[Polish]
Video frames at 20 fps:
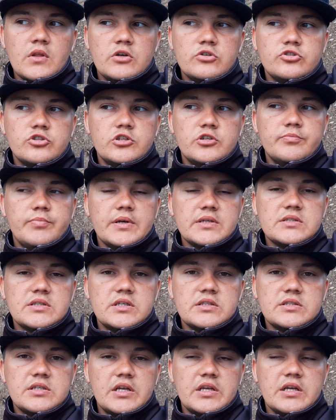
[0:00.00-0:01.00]
Czyli bez
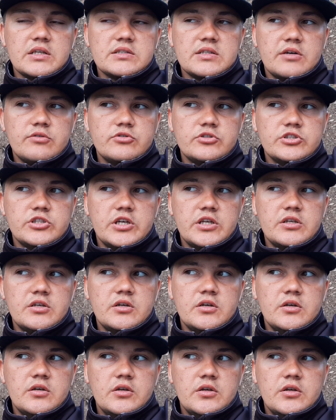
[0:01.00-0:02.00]
nęcenia cały dzień
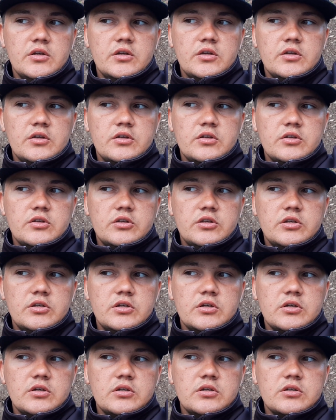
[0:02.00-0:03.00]
i
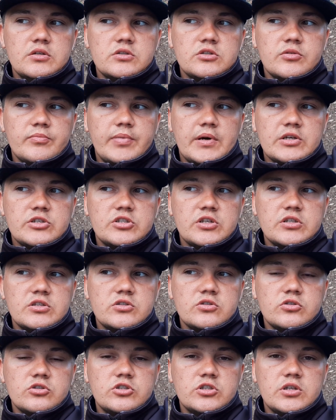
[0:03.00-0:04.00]
zobaczę
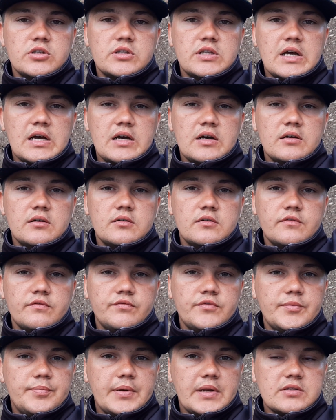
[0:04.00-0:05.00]
co się da
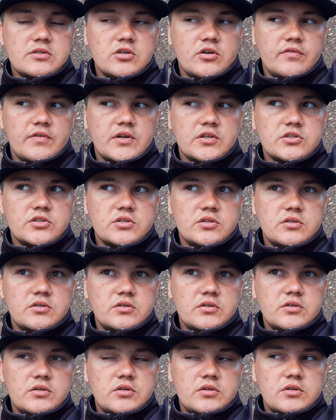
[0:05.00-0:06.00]
wypracować.
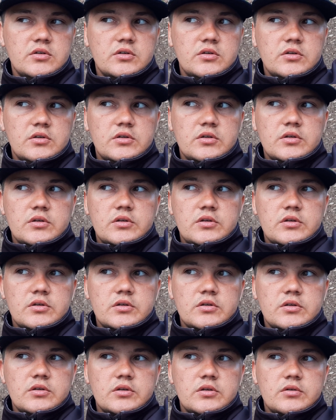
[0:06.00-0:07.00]

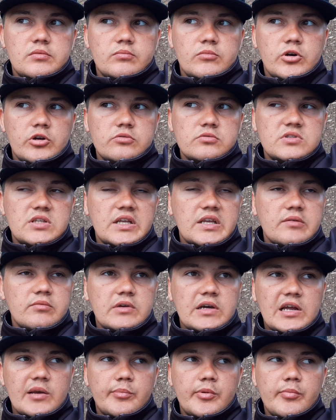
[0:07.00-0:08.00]
Yy, moim zdaniem
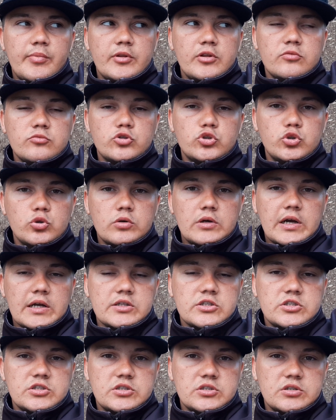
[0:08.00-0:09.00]
karpie będą
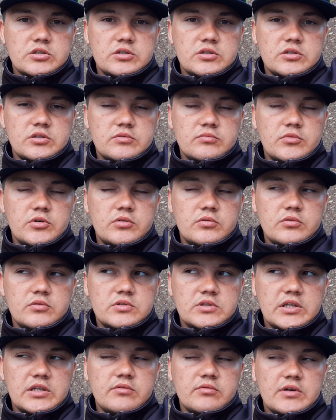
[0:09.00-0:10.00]
szukać, yy, moim
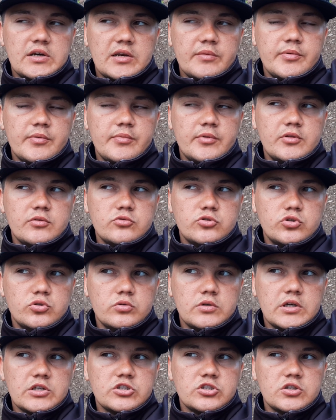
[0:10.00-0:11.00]
zdaniem karpie będą
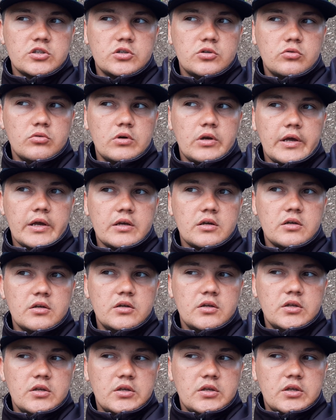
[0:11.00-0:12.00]
szukać tych kulek,
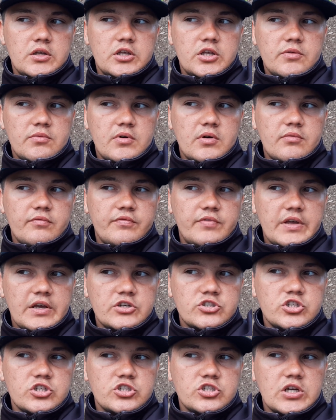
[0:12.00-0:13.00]
i mam
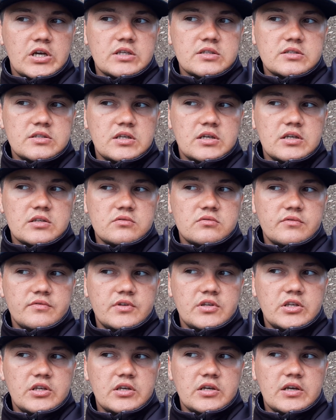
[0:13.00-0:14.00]
większe szanse na
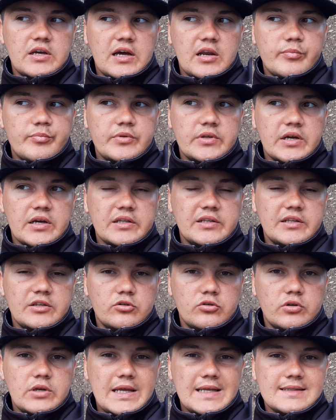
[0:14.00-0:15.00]
złowienie karpi jak nie
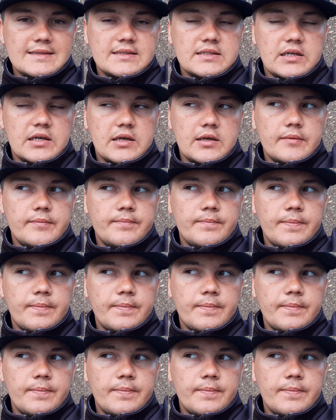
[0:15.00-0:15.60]
do nęce,